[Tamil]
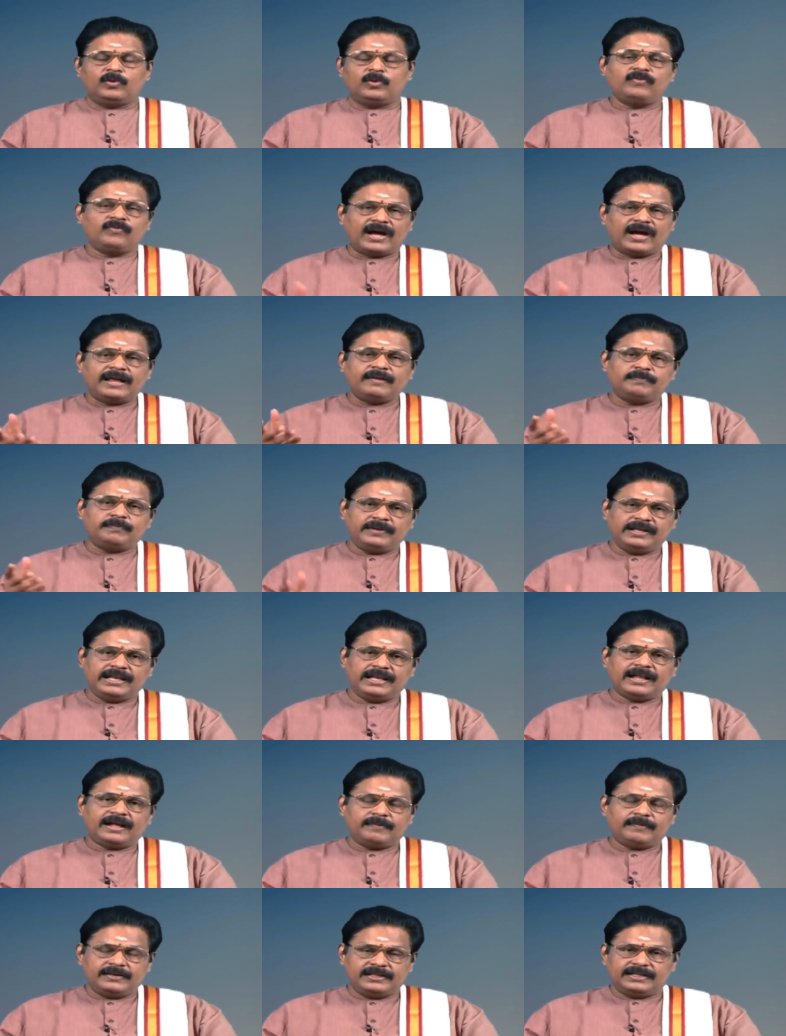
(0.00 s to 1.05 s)
ஒரு வாய்ப்பு
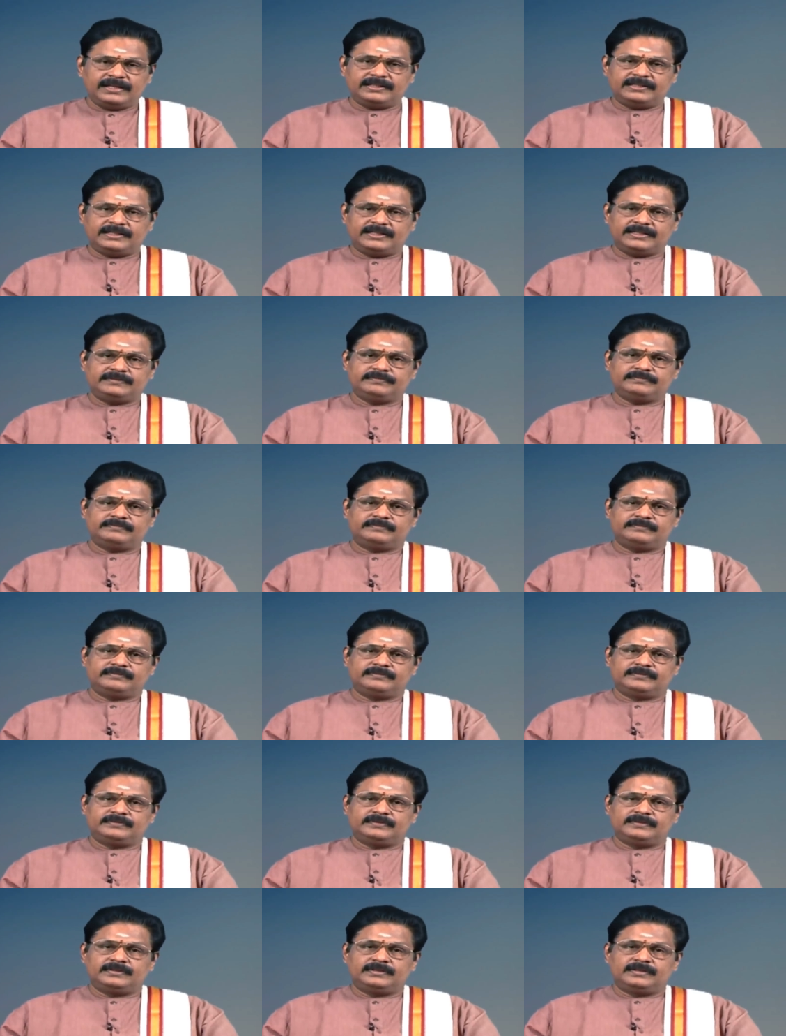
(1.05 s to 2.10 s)
இல்லாமல் இருந்தது
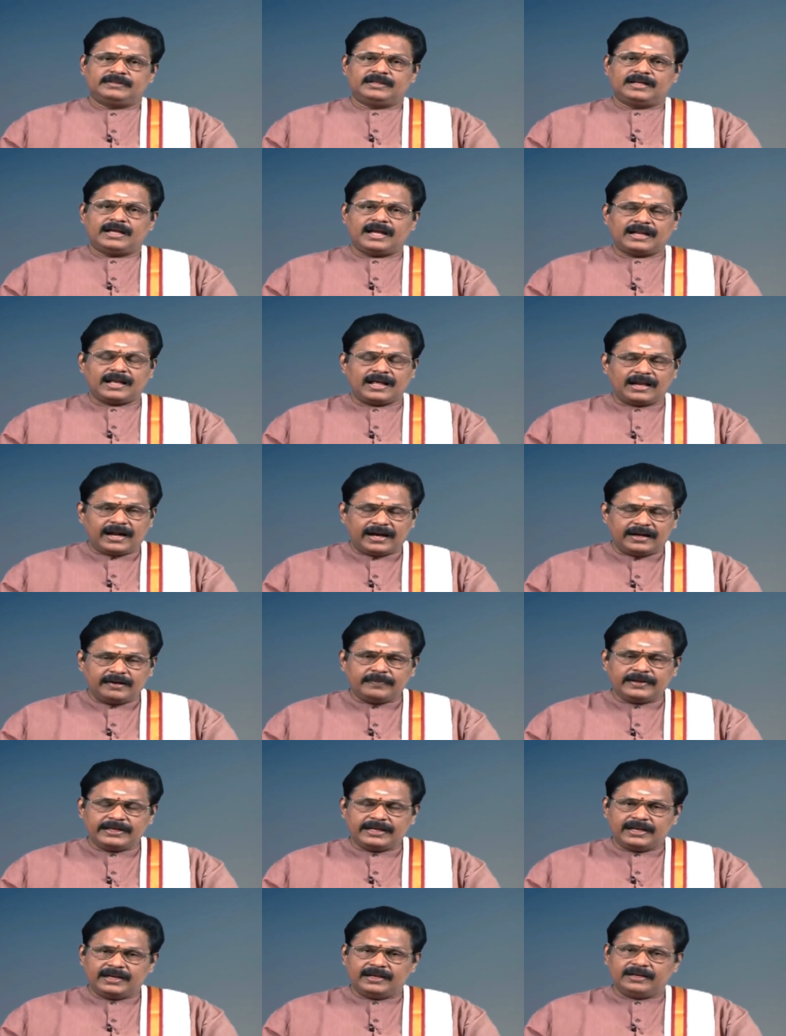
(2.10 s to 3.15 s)
ஆனால்
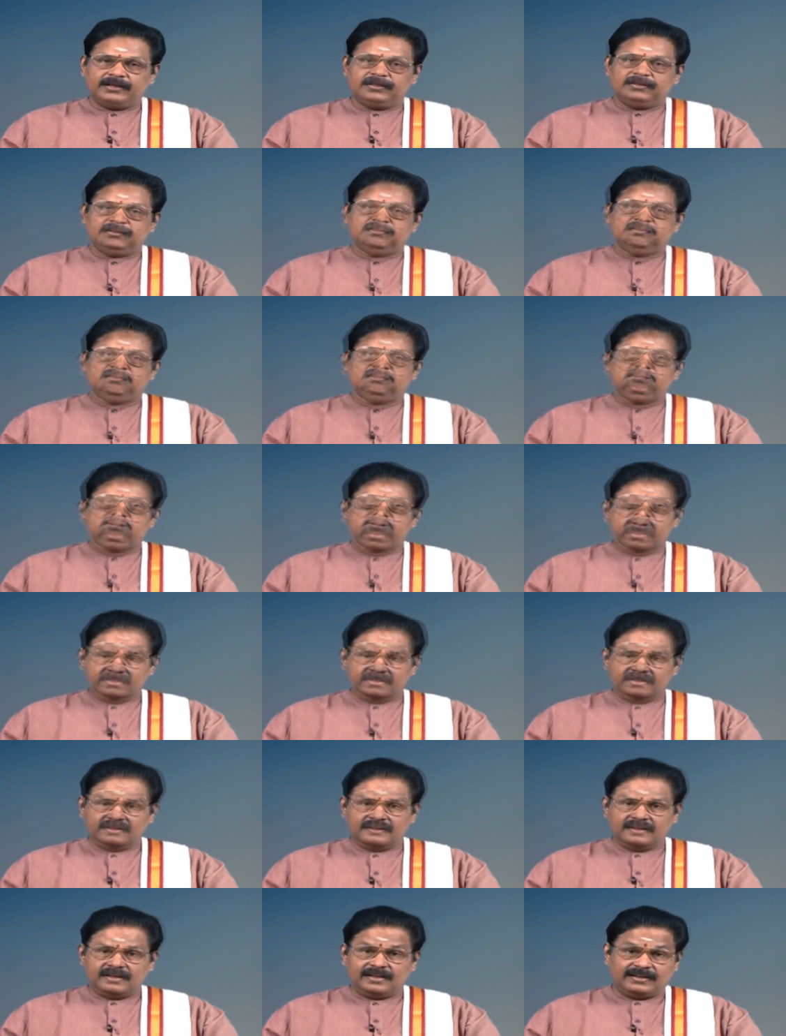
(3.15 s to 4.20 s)
அண்மையில்
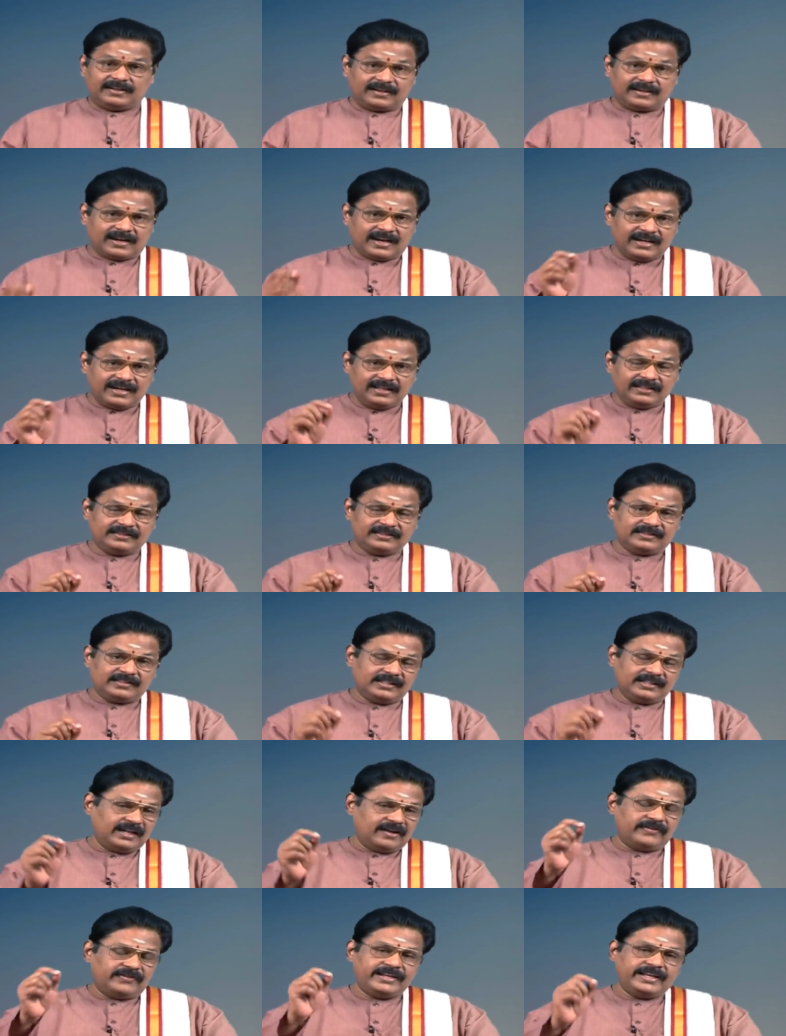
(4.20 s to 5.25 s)
கணித்து
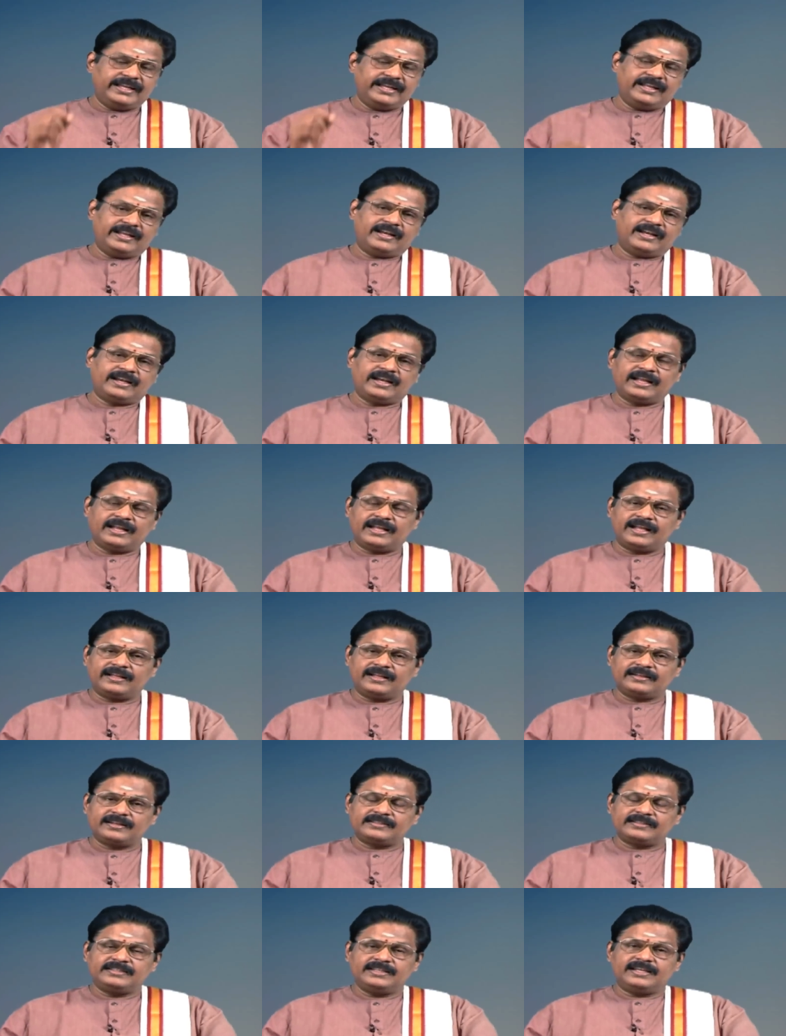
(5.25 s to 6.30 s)
கவனிக்கின்ற
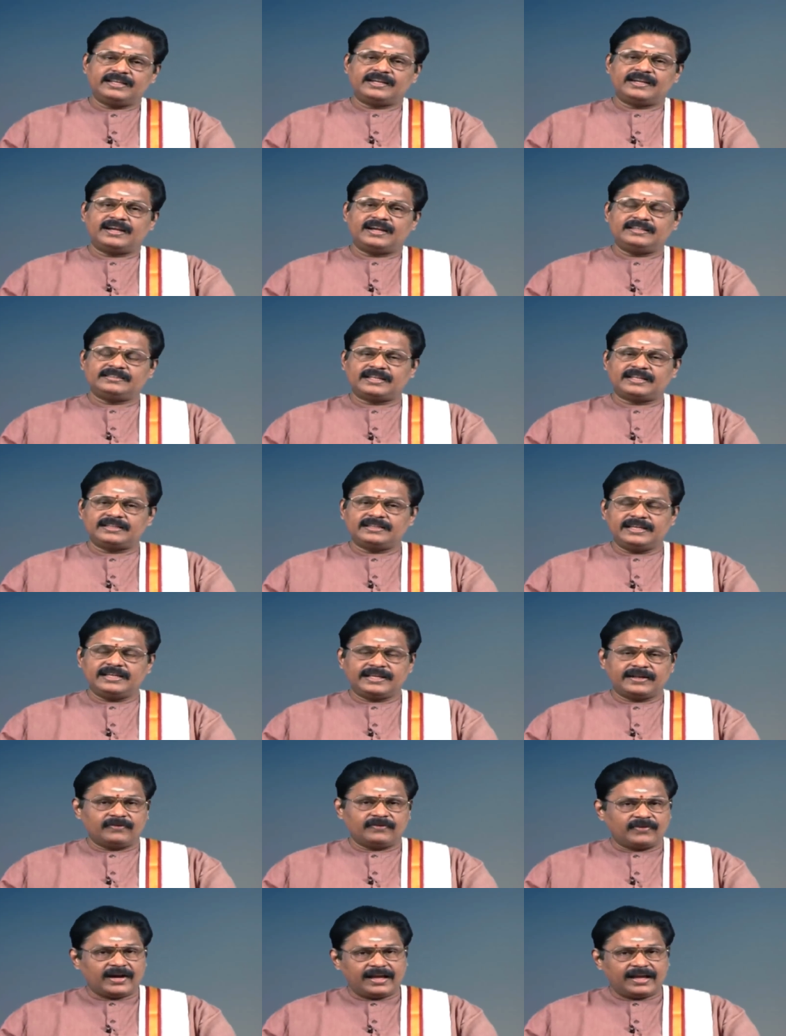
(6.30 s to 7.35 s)
ரசிகர்களை
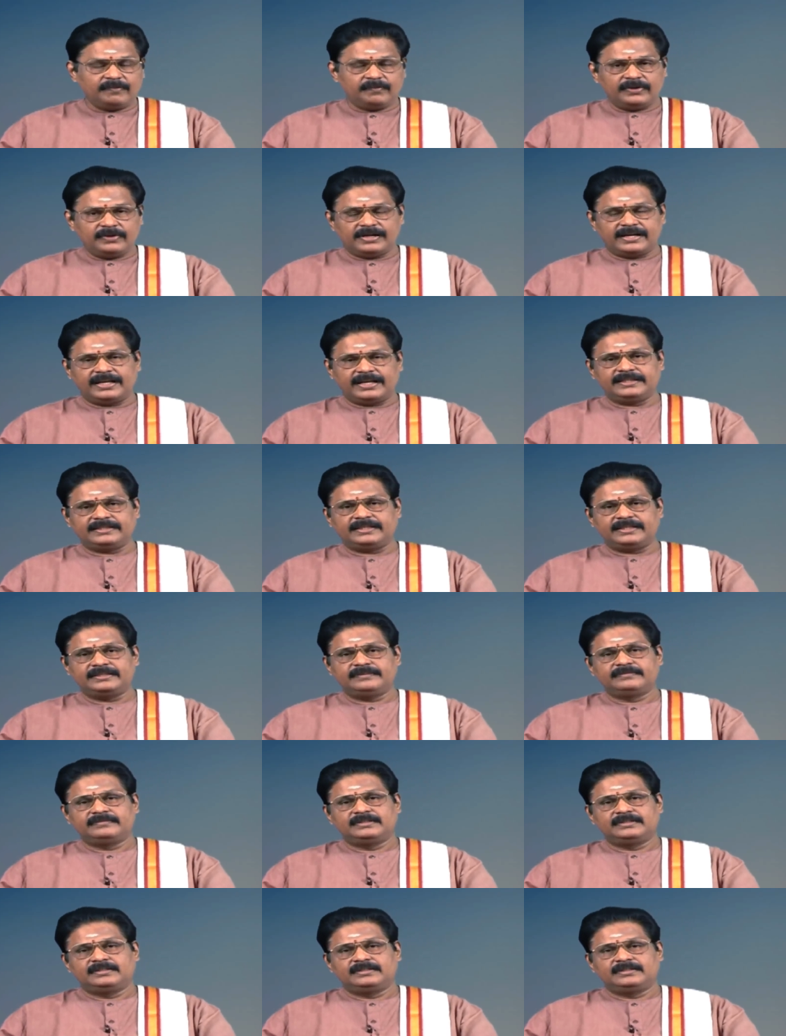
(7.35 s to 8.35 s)
சந்திக்கிற வாய்ப்பு கிடைத்தது